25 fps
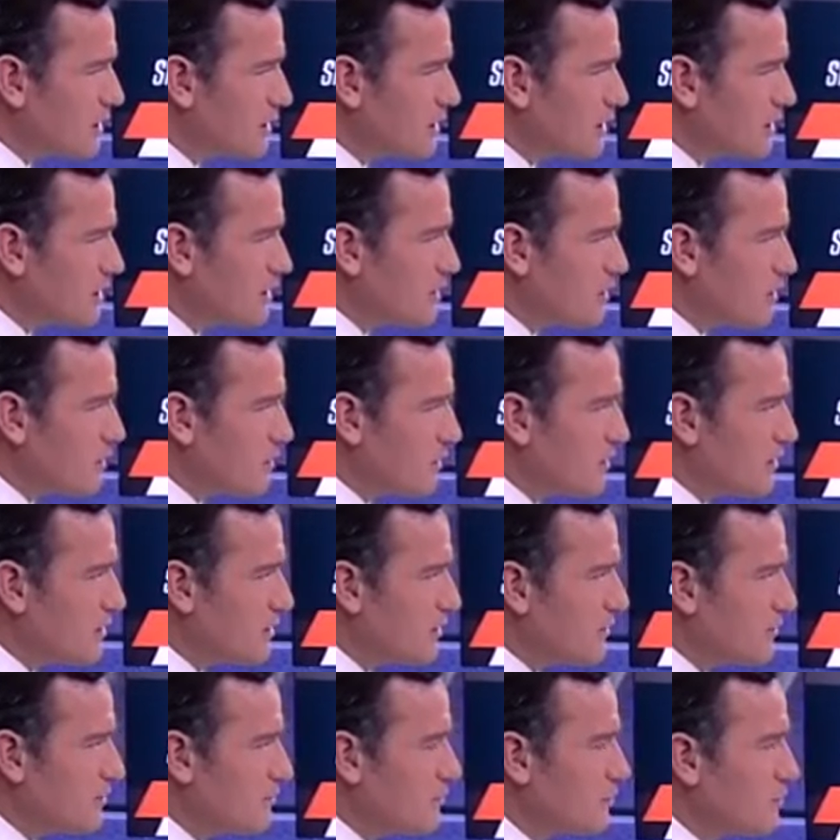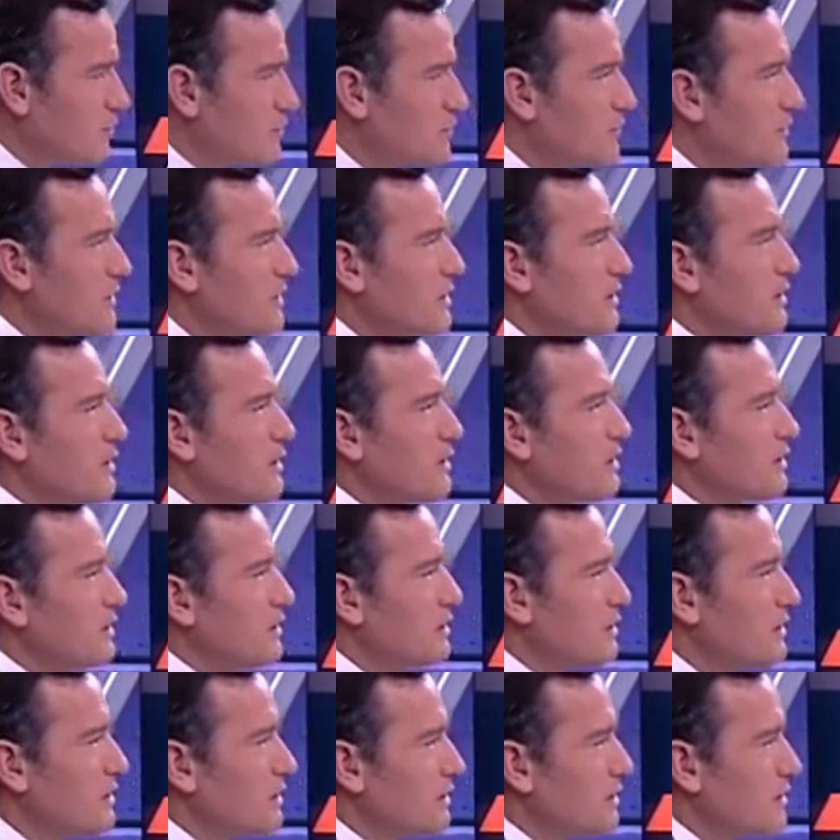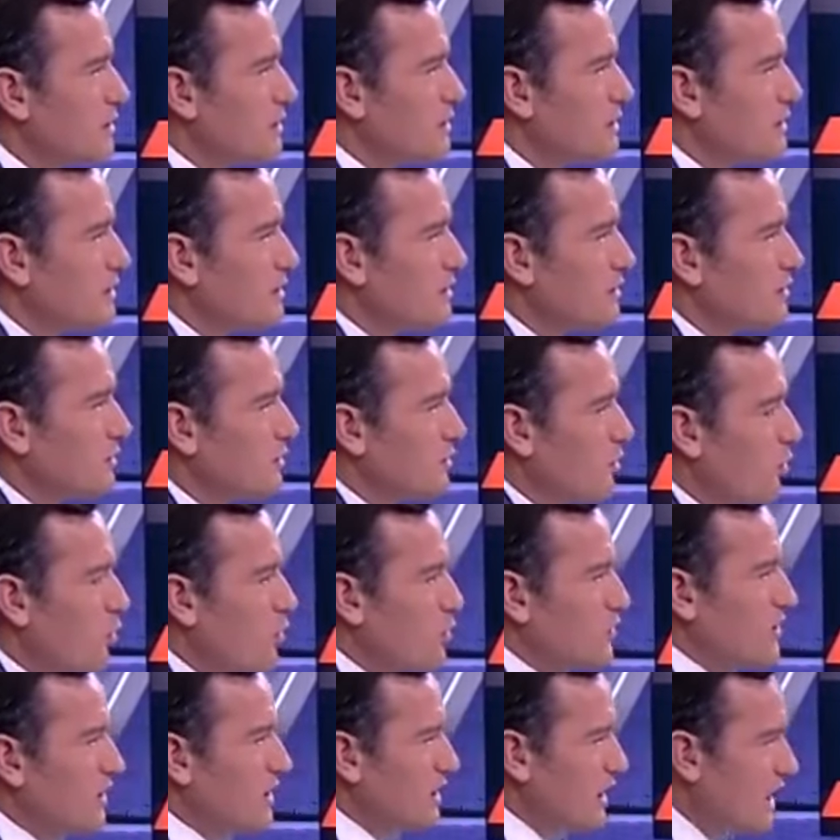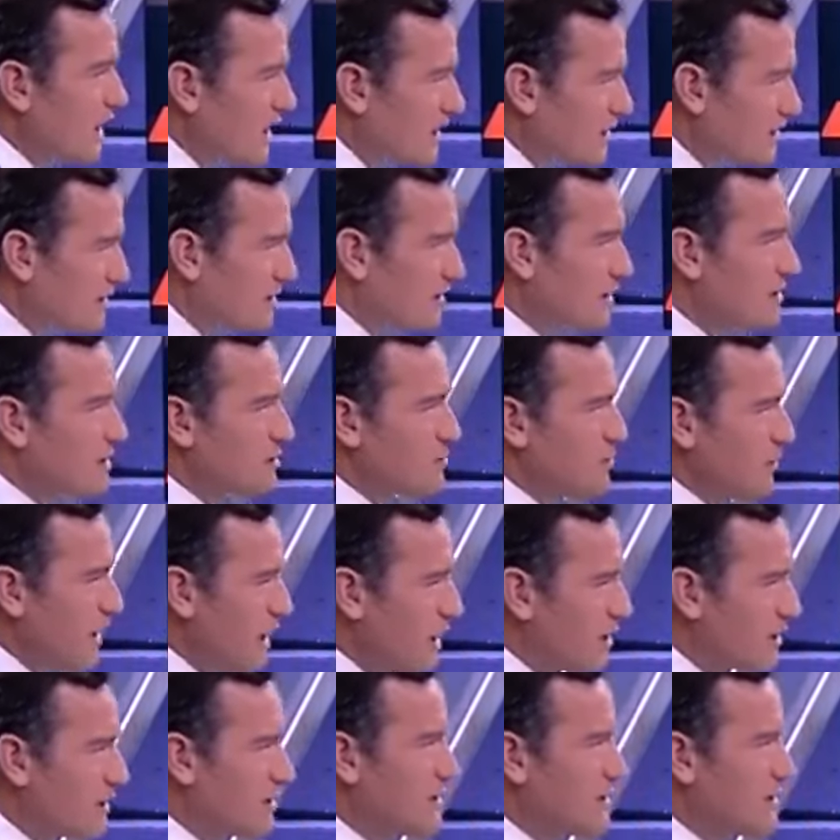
standart beyaz ya da kırmızı, kırmızı ya da beyaz ay bantlı, bant,